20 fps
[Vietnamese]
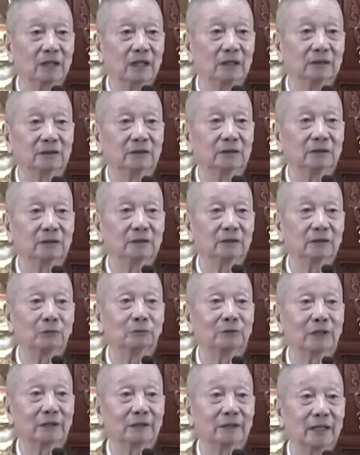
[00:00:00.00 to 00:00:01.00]
thân
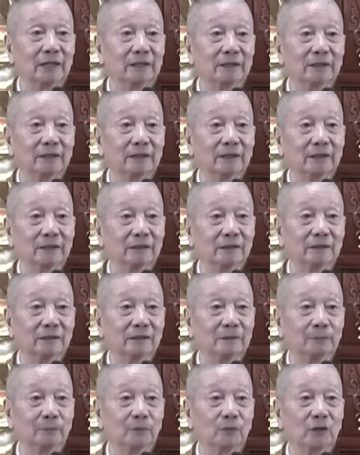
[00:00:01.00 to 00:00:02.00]
trong sạch hai cái này
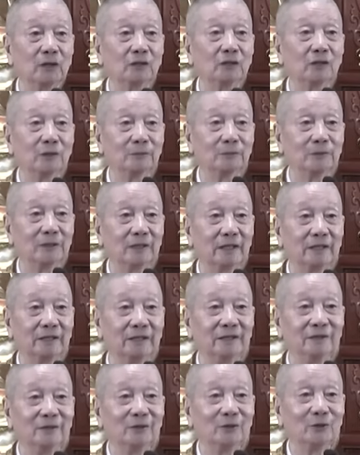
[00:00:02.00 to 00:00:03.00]
kết hợp trở
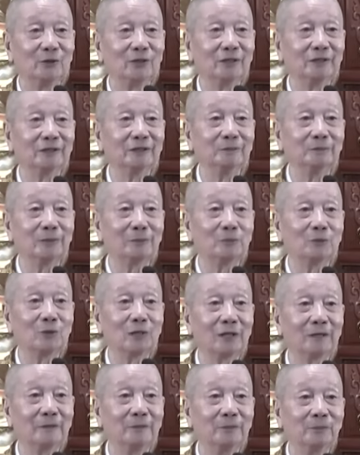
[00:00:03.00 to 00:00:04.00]
lại gọi là kinh pháp
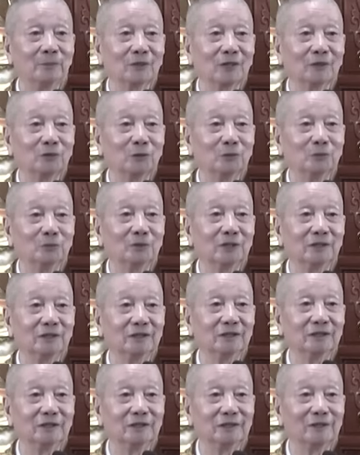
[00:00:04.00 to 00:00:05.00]
hoa ta tụng
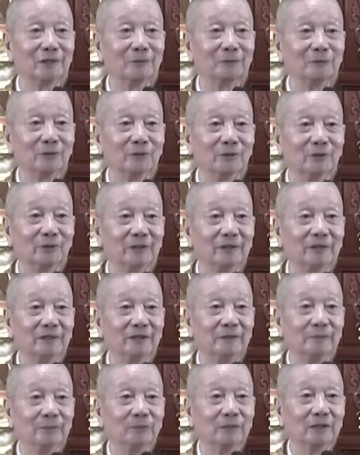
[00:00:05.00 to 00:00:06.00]
thờ kinh này xong rồi đó
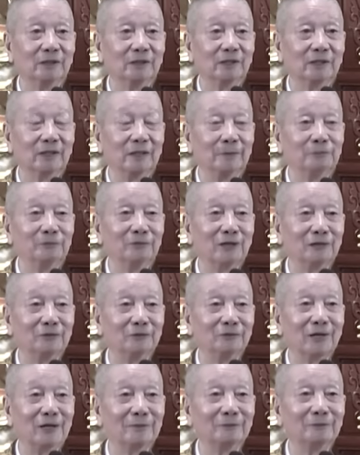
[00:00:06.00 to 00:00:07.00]
thì ta đem
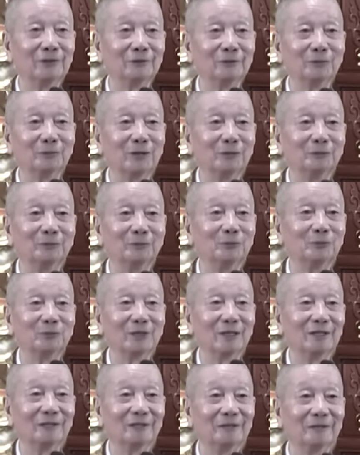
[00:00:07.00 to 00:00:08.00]
phật pháp vào trong lòng chúng
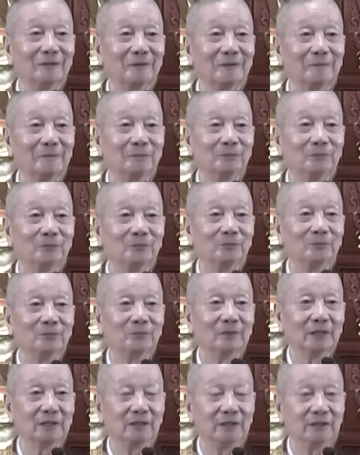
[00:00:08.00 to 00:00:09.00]
ta hết
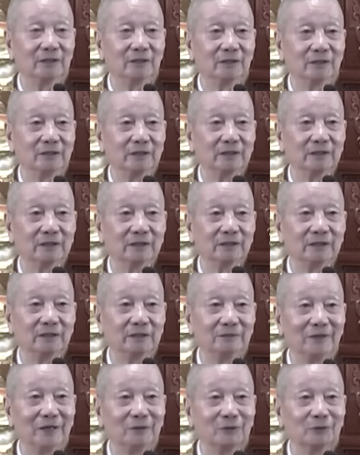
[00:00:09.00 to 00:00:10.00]
ta đi rồi đấy
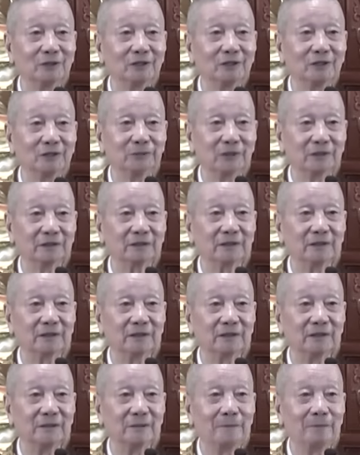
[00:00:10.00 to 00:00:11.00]
đi vào thế giới phật
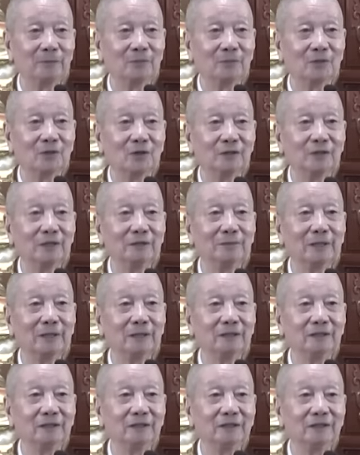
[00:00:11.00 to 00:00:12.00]
đấy. họ đi
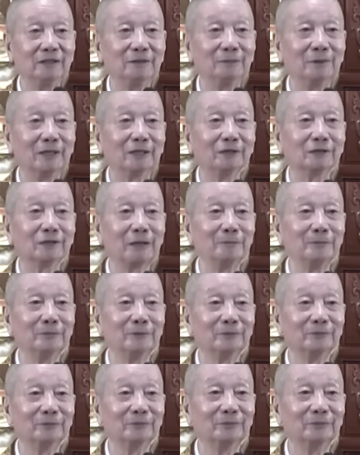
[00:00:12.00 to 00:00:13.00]
bằng cái gì đi bằng cái tâm